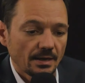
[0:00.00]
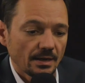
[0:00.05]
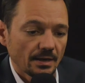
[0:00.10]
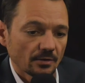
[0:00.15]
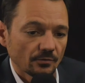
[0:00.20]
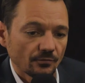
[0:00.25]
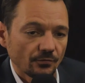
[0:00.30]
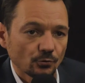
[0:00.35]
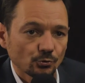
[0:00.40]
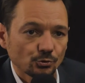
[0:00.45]
et
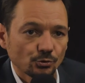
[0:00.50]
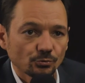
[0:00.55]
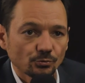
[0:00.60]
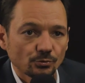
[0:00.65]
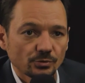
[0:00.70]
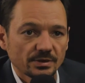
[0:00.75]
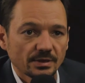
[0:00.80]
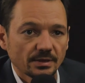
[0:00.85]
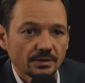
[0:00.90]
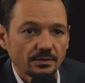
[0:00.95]
en fonction
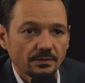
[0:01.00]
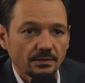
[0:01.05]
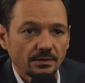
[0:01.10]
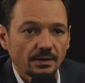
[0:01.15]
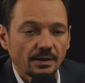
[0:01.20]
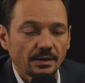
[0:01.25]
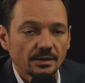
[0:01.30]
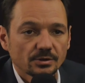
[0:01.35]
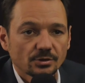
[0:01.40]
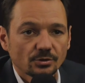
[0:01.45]
de ça,
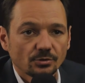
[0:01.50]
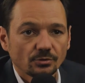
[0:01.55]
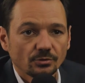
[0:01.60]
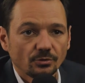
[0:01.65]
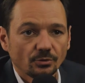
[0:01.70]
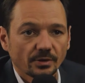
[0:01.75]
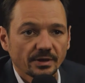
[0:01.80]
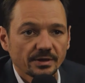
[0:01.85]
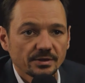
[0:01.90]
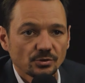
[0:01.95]
est-ce que
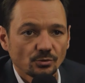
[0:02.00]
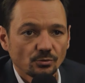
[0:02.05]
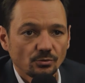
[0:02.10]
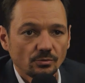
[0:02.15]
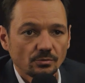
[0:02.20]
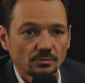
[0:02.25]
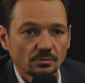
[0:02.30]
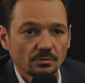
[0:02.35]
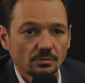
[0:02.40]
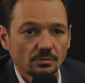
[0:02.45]
le réseau